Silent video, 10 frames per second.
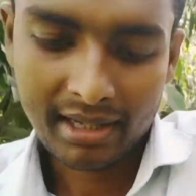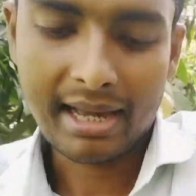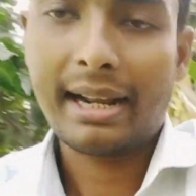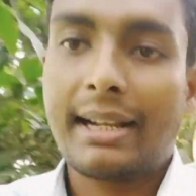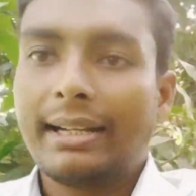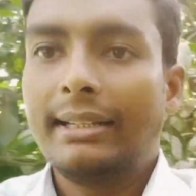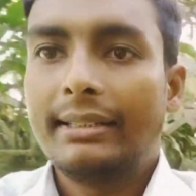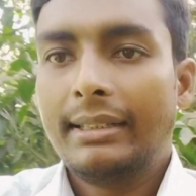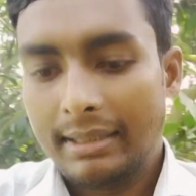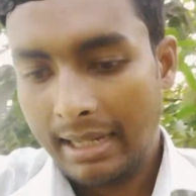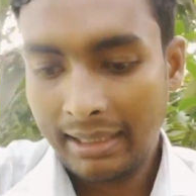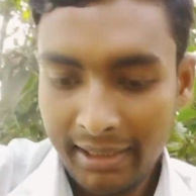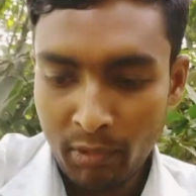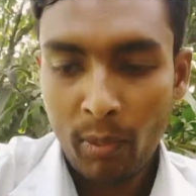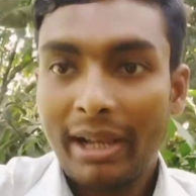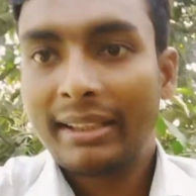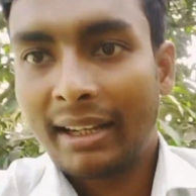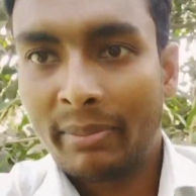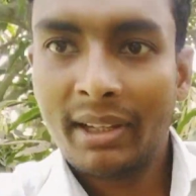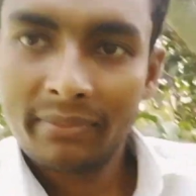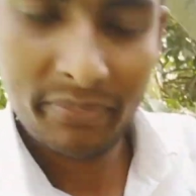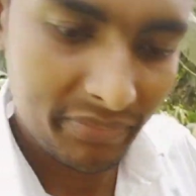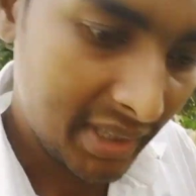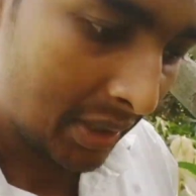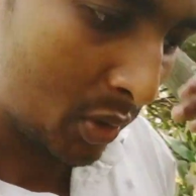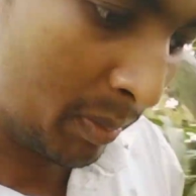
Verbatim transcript: আর এক হাতে মোবাইল থাকবে একটু